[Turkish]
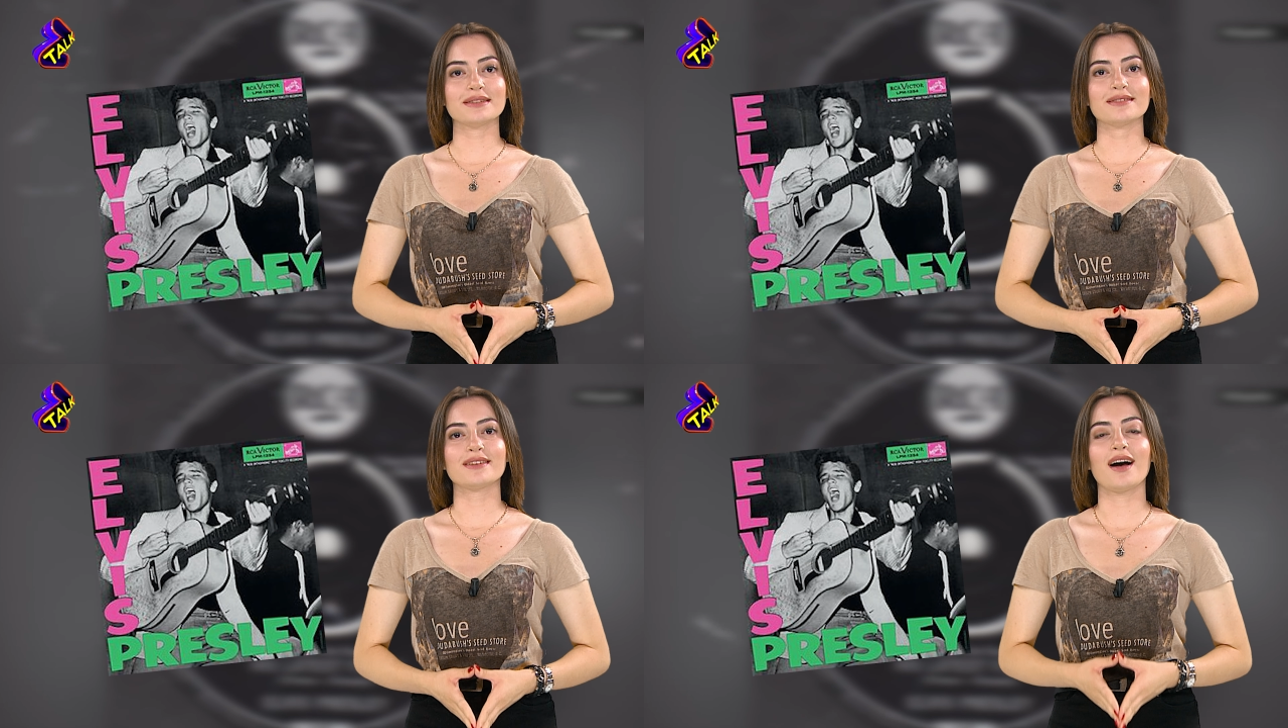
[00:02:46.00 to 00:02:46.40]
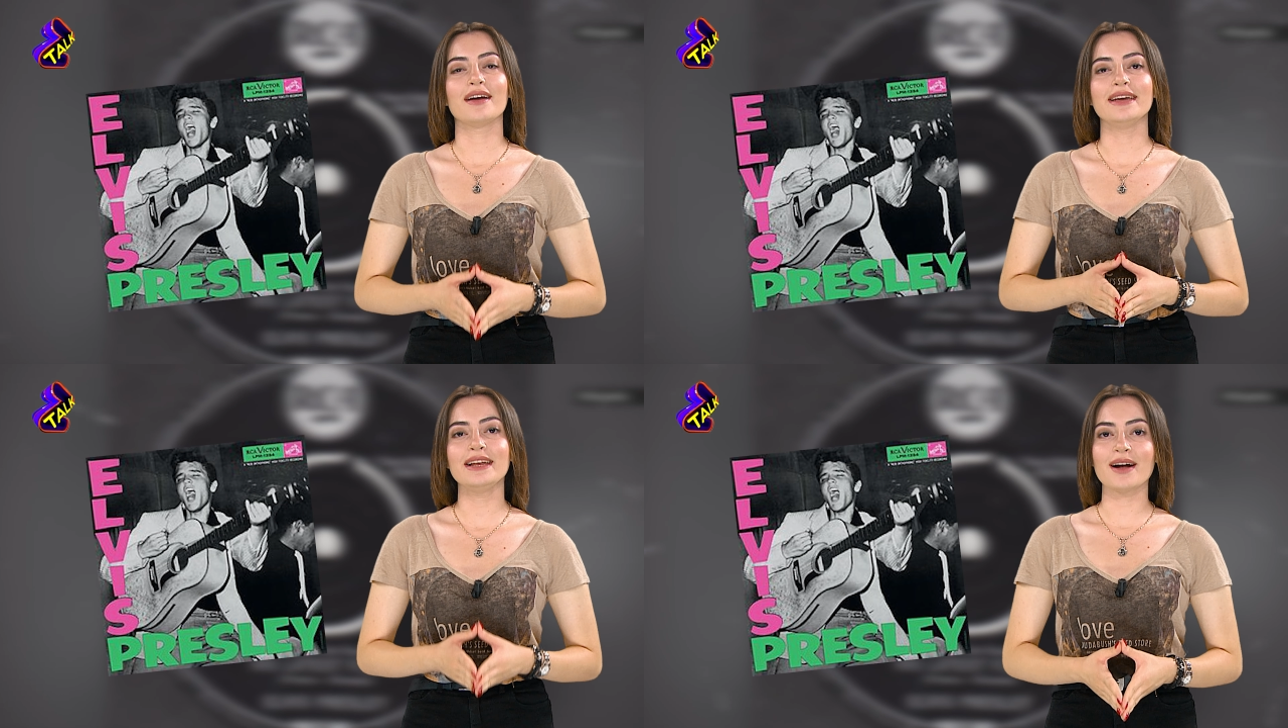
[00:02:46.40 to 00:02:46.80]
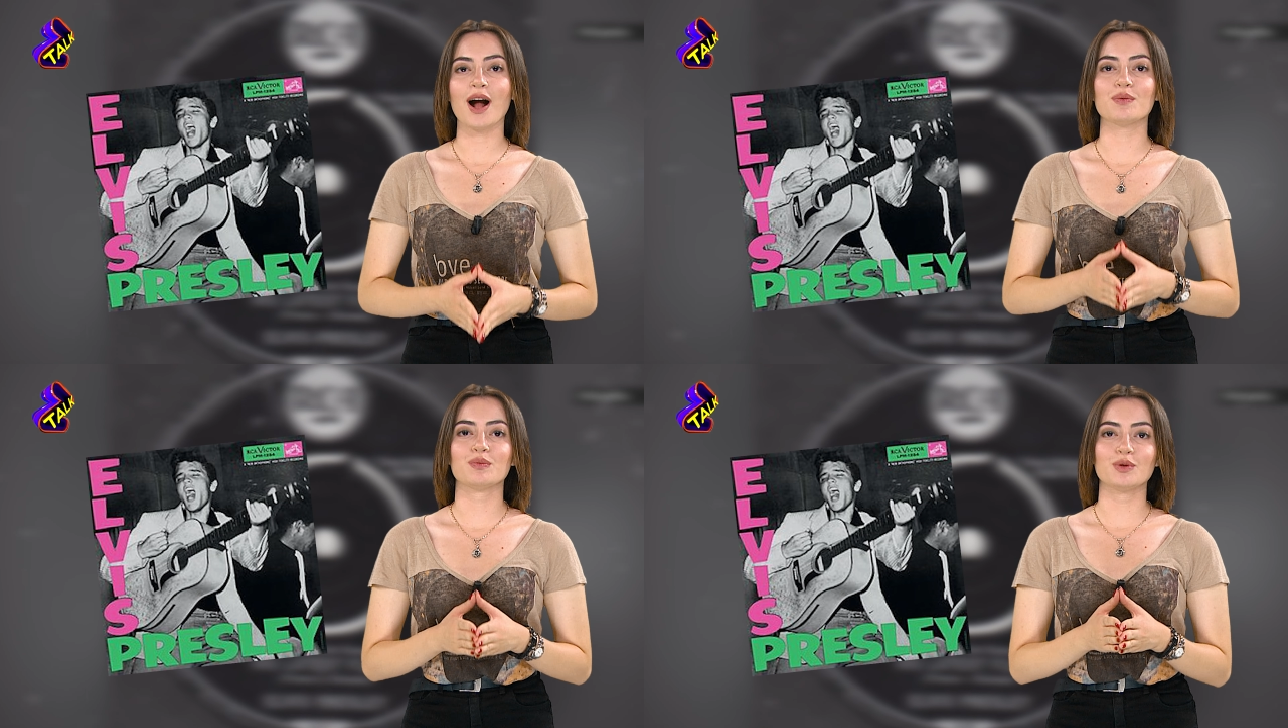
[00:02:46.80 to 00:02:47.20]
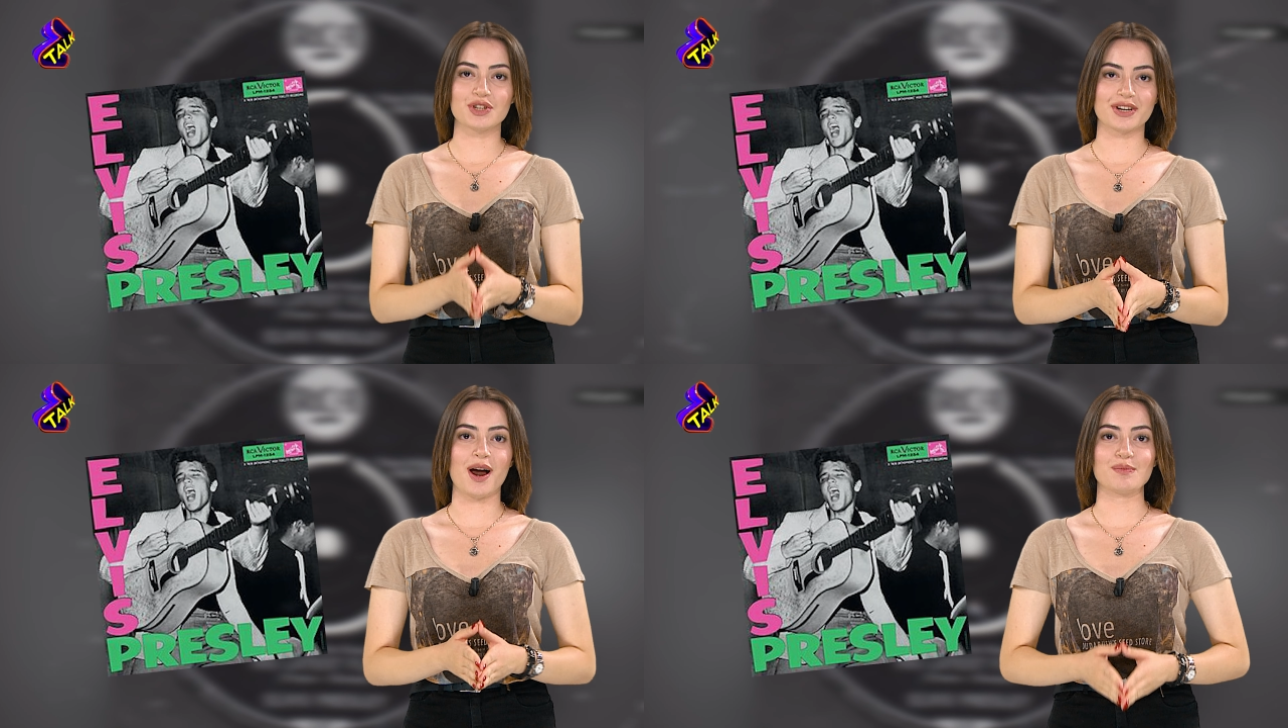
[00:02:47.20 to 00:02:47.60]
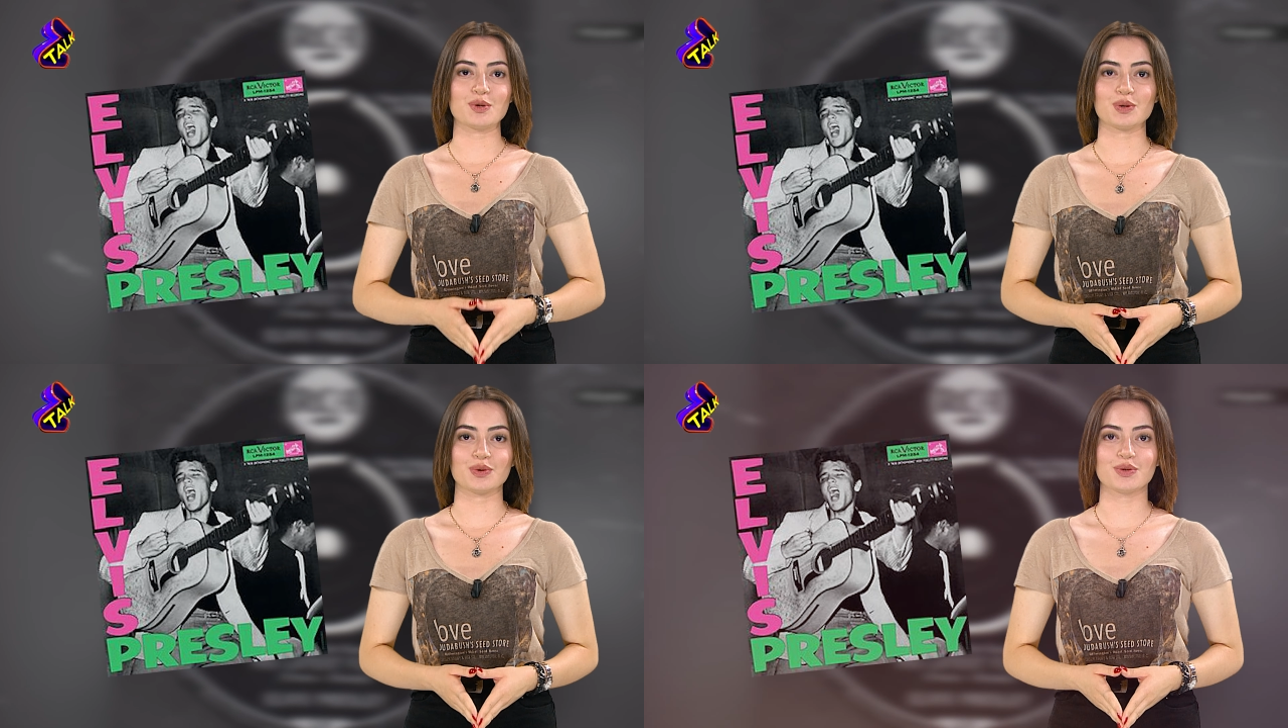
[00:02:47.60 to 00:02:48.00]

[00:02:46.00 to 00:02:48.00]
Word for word: yılında ilk albümünü çıkarmış olur.